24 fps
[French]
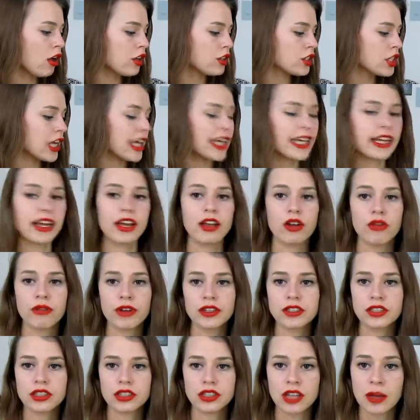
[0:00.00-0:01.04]
ça égaye on
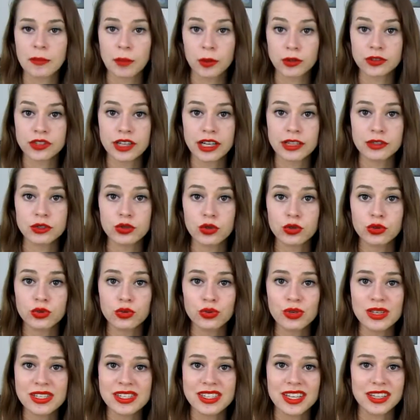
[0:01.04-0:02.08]
va dire n'importe quelle
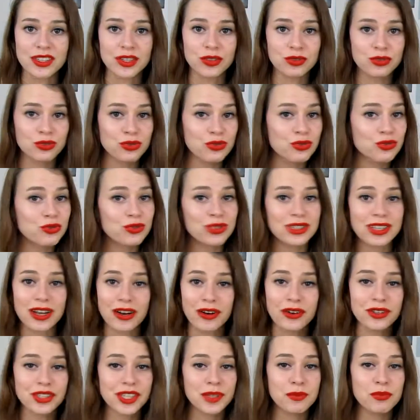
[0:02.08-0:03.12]
tenue et ça donne tout de suite un
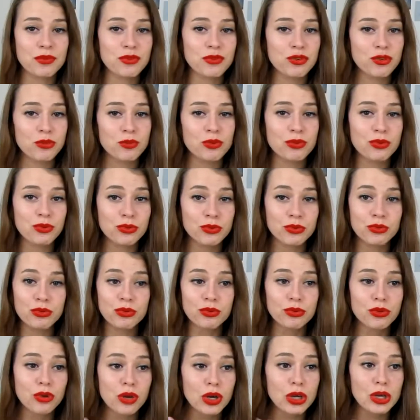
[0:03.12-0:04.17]
côté beaucoup
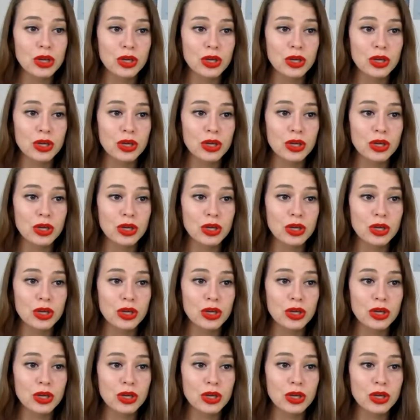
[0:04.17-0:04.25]
plus